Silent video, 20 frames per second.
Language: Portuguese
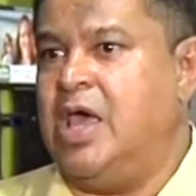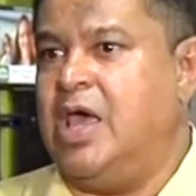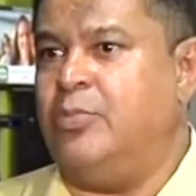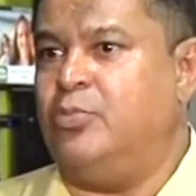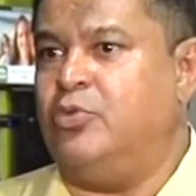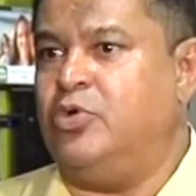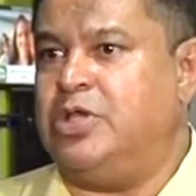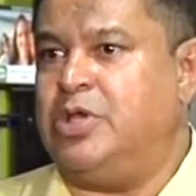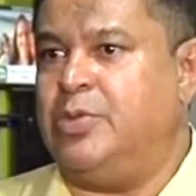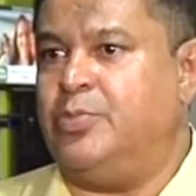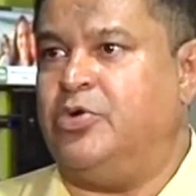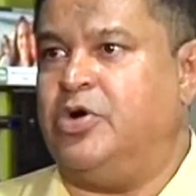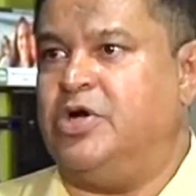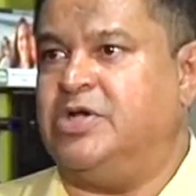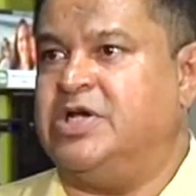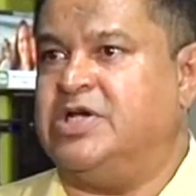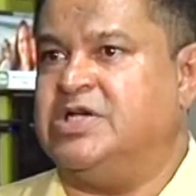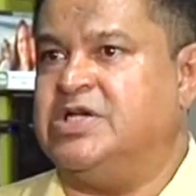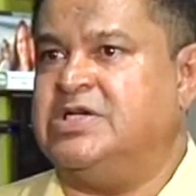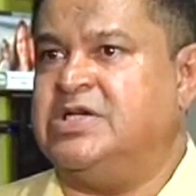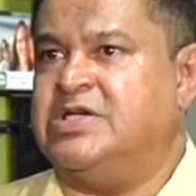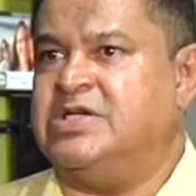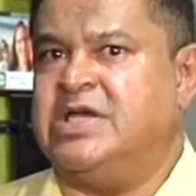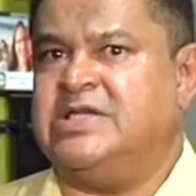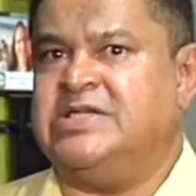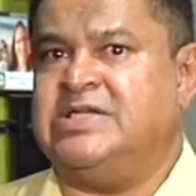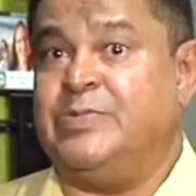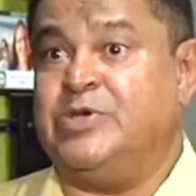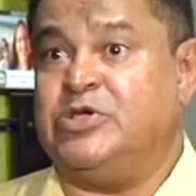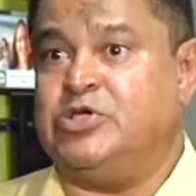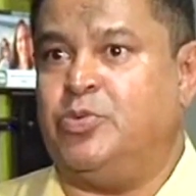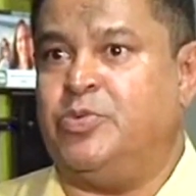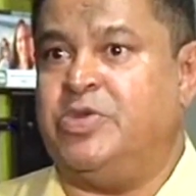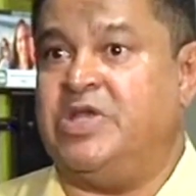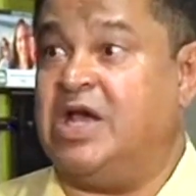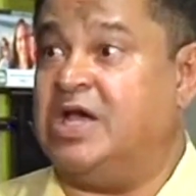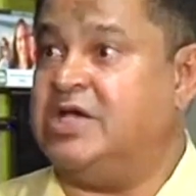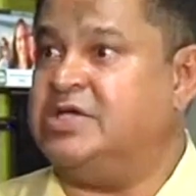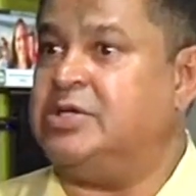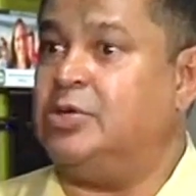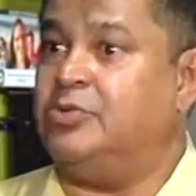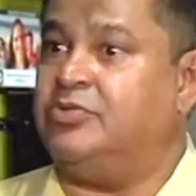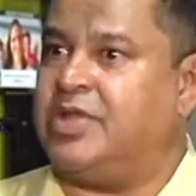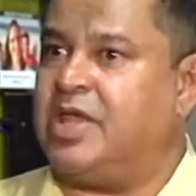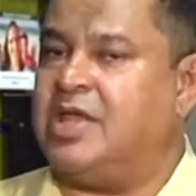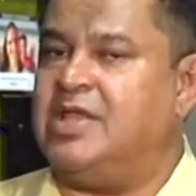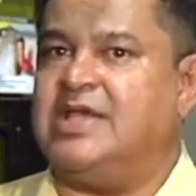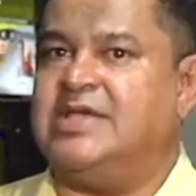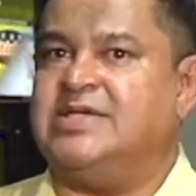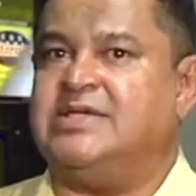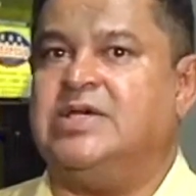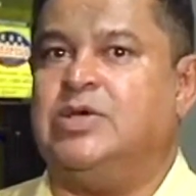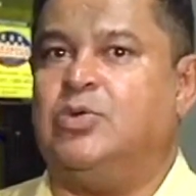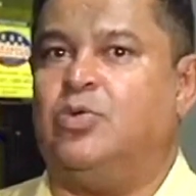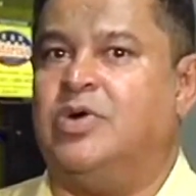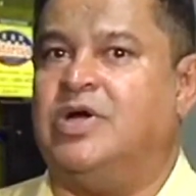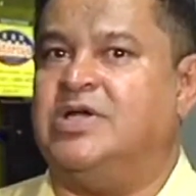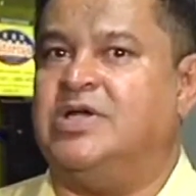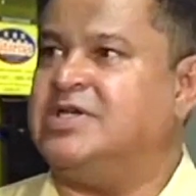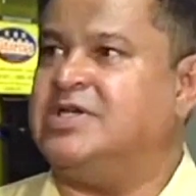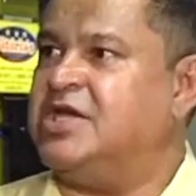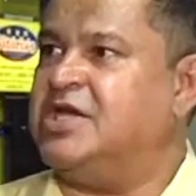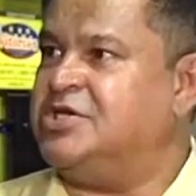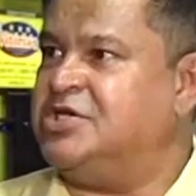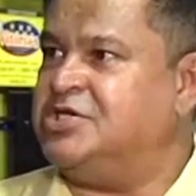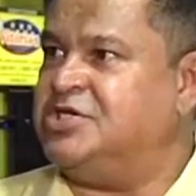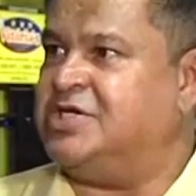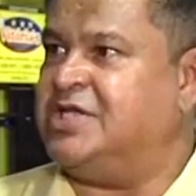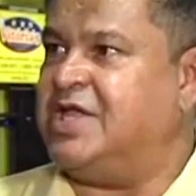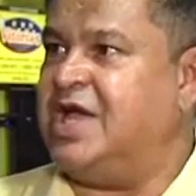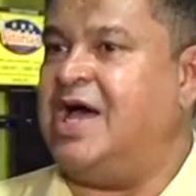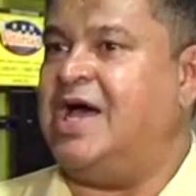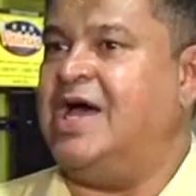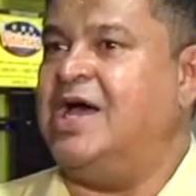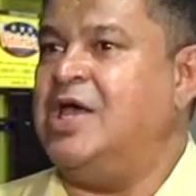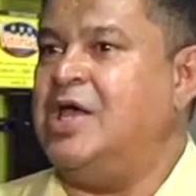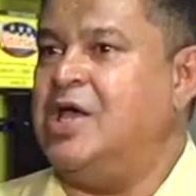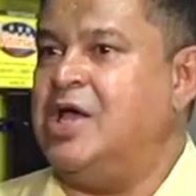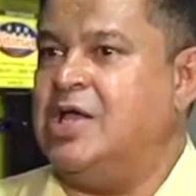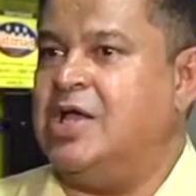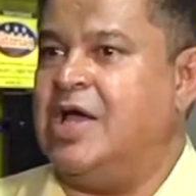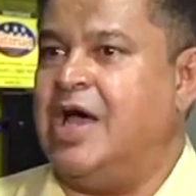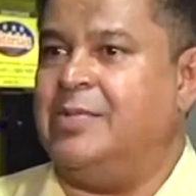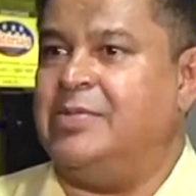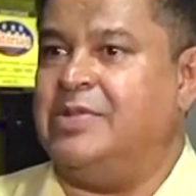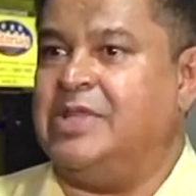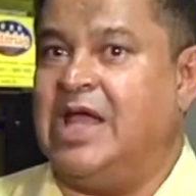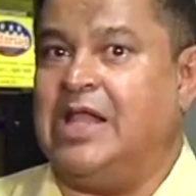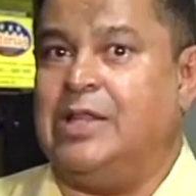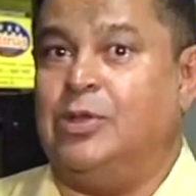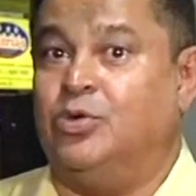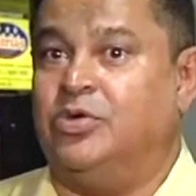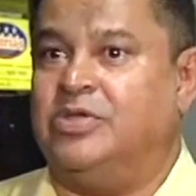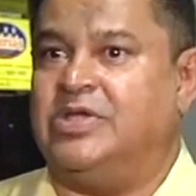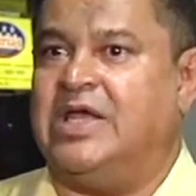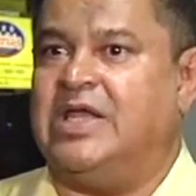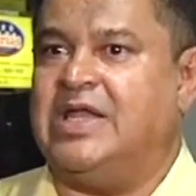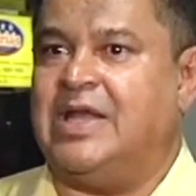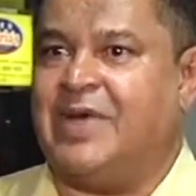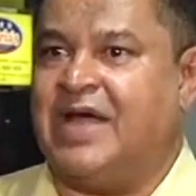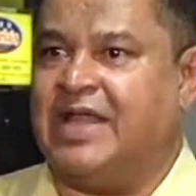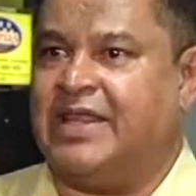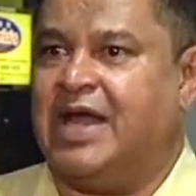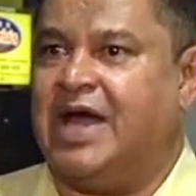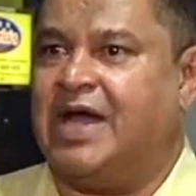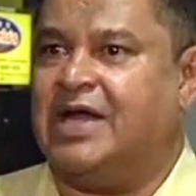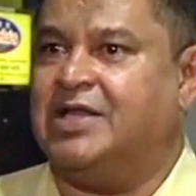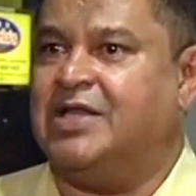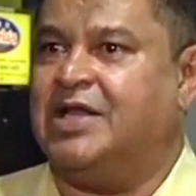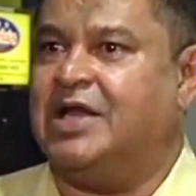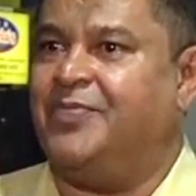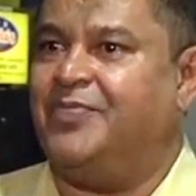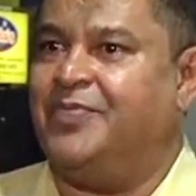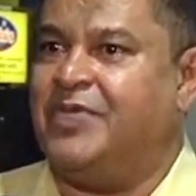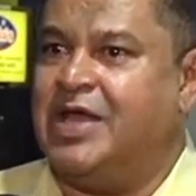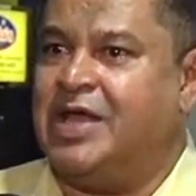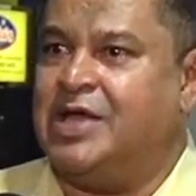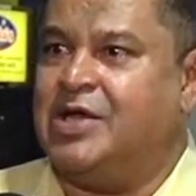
É muito importante a gente receber essa homenagem. São 35 anos que a gente está na luta e na batalha, né?